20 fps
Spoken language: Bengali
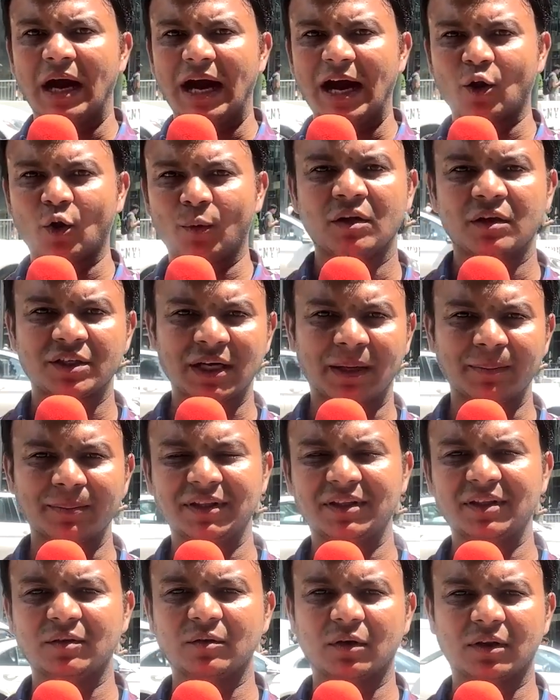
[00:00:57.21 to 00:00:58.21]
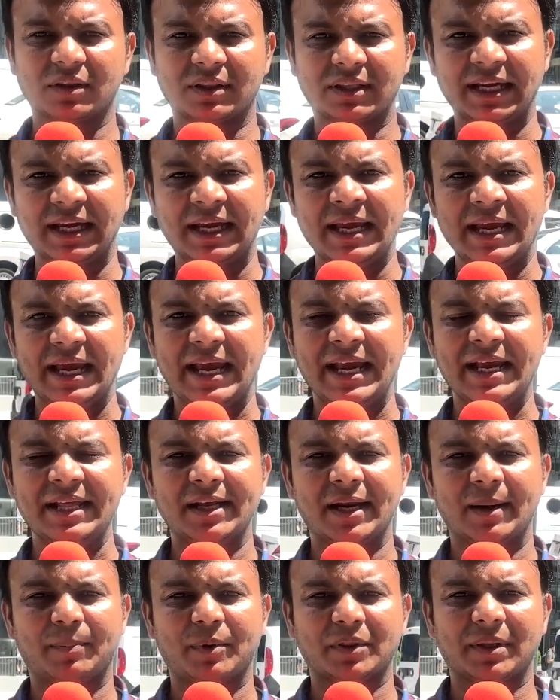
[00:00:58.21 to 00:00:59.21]
আরশি সামনের দিনগুলোতে
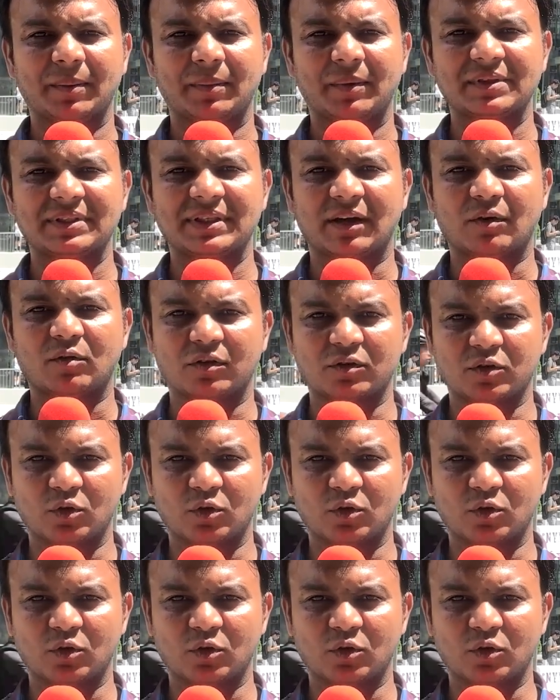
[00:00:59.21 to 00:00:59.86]
এই নিরাপত্তা ব্যবস্থা